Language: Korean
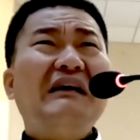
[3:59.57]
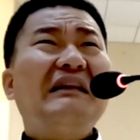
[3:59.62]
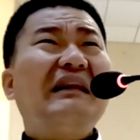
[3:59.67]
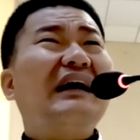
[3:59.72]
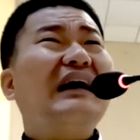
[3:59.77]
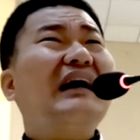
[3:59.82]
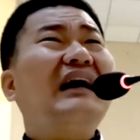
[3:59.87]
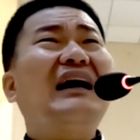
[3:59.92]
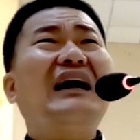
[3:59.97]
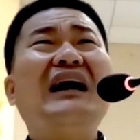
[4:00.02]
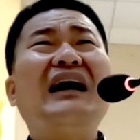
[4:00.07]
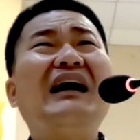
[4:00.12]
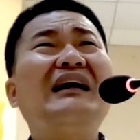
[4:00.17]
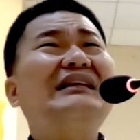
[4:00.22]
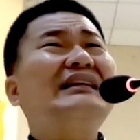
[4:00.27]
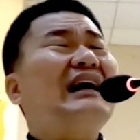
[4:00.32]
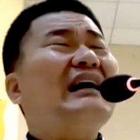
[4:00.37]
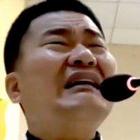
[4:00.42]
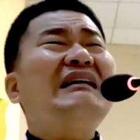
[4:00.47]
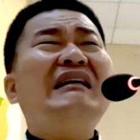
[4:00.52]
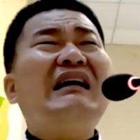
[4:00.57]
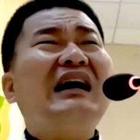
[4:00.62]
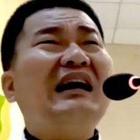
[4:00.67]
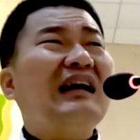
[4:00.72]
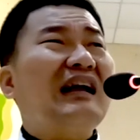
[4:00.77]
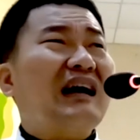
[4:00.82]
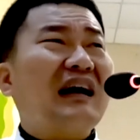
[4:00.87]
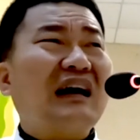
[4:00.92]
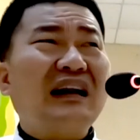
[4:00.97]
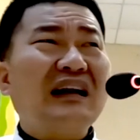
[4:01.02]
내가 딴 거
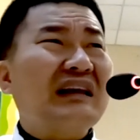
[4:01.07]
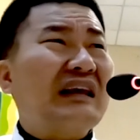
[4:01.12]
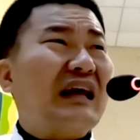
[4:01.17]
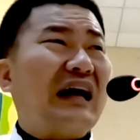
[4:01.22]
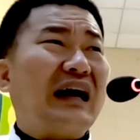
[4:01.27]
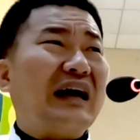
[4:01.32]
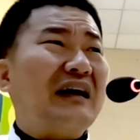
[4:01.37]
하려고 하는 게